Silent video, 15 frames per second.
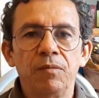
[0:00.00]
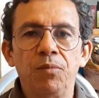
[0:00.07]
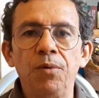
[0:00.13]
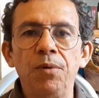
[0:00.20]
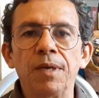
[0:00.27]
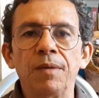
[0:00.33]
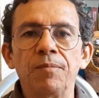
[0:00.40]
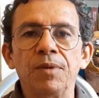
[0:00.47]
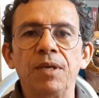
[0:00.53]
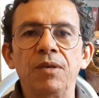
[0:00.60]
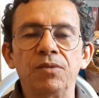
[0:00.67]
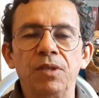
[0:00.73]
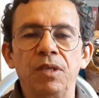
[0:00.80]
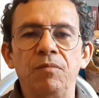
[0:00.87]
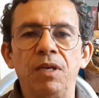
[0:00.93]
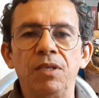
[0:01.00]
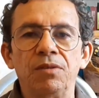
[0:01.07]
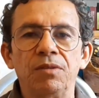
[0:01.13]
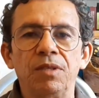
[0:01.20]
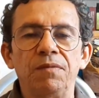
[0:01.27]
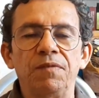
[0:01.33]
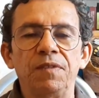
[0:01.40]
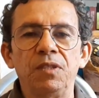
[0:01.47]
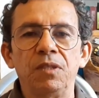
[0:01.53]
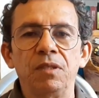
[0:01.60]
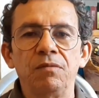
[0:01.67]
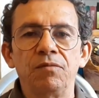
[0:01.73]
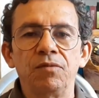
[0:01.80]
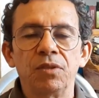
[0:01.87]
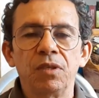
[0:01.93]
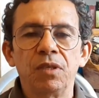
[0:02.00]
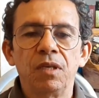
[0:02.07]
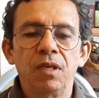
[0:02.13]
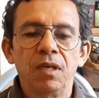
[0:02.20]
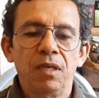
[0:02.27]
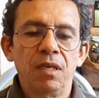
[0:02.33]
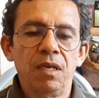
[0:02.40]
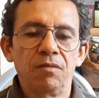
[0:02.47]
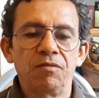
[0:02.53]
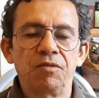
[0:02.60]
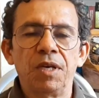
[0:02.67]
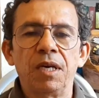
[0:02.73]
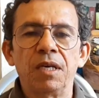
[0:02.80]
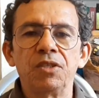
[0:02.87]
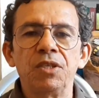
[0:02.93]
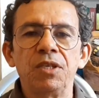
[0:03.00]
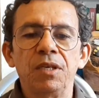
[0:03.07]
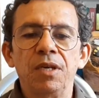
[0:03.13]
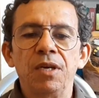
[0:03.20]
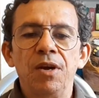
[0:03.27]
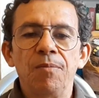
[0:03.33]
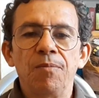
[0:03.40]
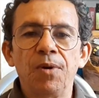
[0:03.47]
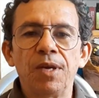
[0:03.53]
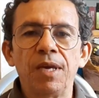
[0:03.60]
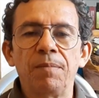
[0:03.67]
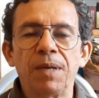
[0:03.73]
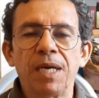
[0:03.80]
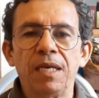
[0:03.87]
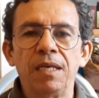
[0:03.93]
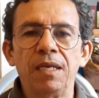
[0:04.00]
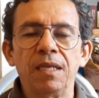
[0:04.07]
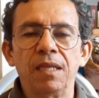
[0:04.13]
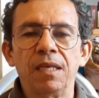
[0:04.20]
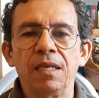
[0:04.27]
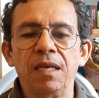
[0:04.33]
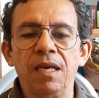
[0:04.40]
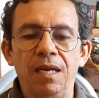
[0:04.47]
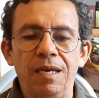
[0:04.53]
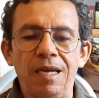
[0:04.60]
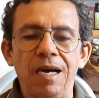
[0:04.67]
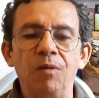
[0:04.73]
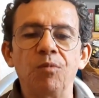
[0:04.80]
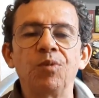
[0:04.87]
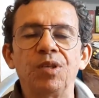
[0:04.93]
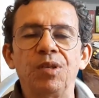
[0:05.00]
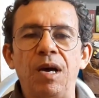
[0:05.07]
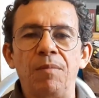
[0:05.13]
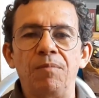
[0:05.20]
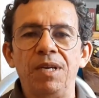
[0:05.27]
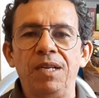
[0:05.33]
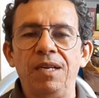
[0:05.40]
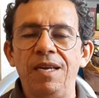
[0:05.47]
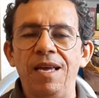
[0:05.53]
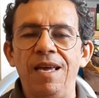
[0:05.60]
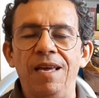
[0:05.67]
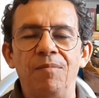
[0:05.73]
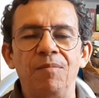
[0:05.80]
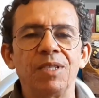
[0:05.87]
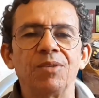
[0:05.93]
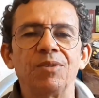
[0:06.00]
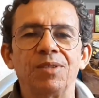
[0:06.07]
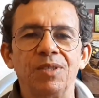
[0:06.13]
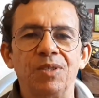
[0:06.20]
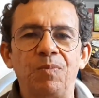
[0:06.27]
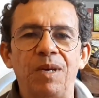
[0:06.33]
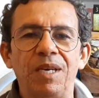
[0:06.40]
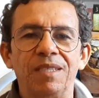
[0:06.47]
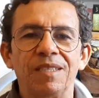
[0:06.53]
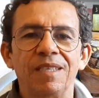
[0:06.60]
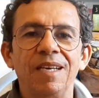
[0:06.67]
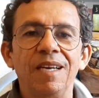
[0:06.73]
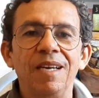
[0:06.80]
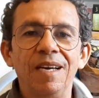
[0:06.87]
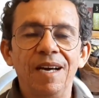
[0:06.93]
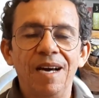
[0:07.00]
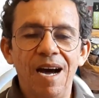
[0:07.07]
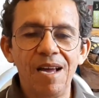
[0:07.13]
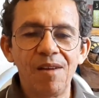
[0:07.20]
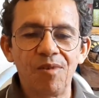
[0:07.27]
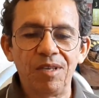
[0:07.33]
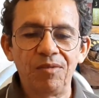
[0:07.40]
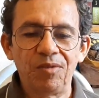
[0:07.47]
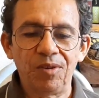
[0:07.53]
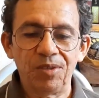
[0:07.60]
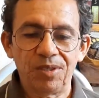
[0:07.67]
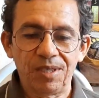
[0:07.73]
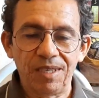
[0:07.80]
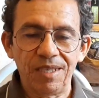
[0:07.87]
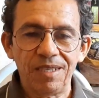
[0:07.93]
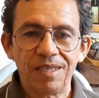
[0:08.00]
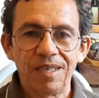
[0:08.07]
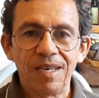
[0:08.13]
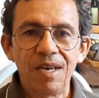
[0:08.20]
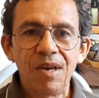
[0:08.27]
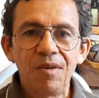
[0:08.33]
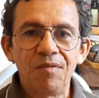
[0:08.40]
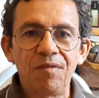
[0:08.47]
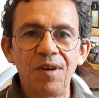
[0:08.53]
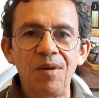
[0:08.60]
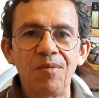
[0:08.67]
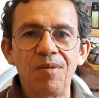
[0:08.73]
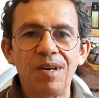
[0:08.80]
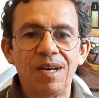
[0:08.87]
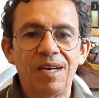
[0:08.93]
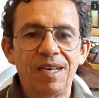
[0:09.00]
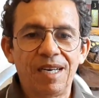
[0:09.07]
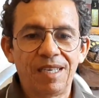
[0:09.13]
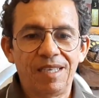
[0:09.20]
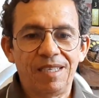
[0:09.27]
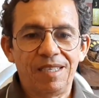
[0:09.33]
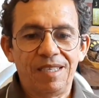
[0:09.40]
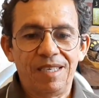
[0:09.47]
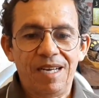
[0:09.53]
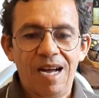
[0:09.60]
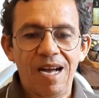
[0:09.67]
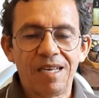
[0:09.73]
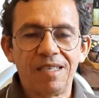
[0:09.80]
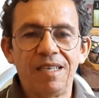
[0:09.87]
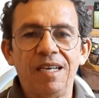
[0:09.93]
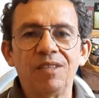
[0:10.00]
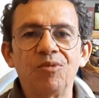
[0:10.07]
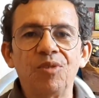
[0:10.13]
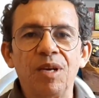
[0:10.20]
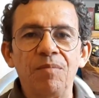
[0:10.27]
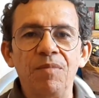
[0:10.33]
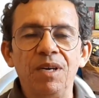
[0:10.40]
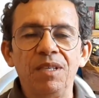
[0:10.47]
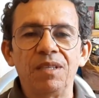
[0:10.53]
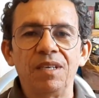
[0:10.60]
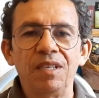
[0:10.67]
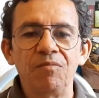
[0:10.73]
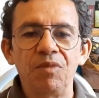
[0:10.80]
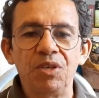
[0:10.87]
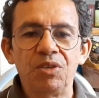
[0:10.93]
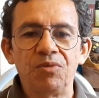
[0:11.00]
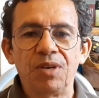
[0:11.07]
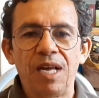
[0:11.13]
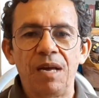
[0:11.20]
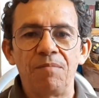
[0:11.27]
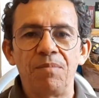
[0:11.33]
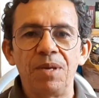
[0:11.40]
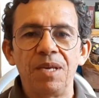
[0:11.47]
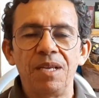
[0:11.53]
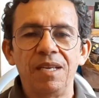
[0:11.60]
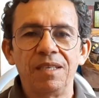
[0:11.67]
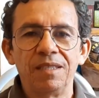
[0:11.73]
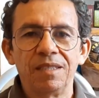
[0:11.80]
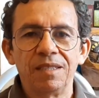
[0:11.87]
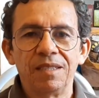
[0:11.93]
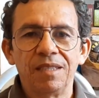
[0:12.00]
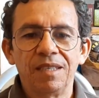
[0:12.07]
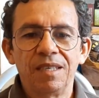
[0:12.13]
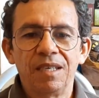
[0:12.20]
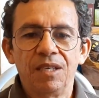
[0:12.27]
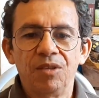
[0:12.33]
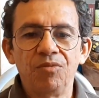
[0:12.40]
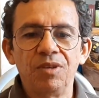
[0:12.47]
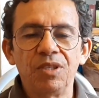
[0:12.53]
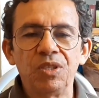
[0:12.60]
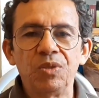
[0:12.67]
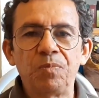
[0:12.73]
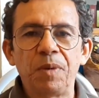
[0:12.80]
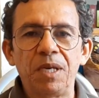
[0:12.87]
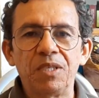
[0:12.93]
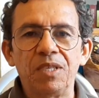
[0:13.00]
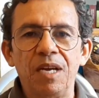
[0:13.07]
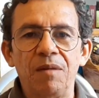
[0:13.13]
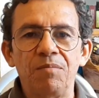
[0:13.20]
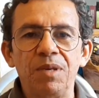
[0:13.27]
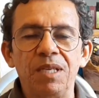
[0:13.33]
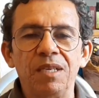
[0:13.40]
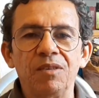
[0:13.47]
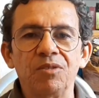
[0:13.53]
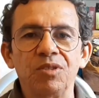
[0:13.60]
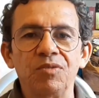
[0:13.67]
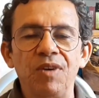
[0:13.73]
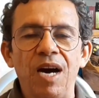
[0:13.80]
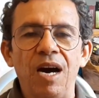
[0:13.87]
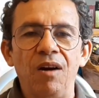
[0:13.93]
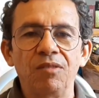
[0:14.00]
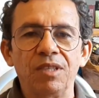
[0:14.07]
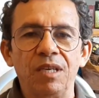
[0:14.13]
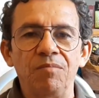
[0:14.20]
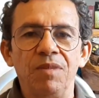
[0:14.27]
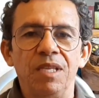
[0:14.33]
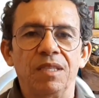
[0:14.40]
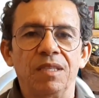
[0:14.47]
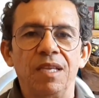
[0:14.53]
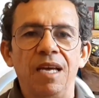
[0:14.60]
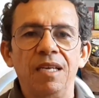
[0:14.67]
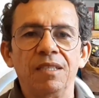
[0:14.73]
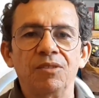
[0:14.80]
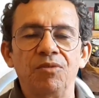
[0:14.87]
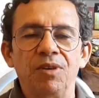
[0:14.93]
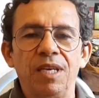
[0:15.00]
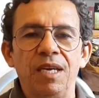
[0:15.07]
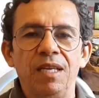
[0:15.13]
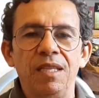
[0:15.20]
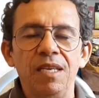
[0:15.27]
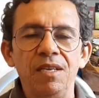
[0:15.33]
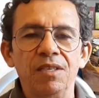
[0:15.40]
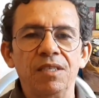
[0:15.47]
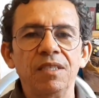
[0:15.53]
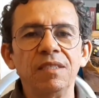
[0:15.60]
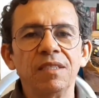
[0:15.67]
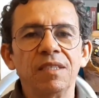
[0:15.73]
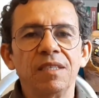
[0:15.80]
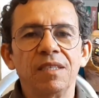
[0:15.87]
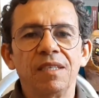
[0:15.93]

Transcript: Por quê? Porque os animais são defensivos. E elas vão reagir porque para ela é ah, uma abelha é mais é outra espécie. Aí quando vocês vê o cara, a criatura mandando misturar abelhas, duas espécies de abelha, inclusive altamente territorialistas,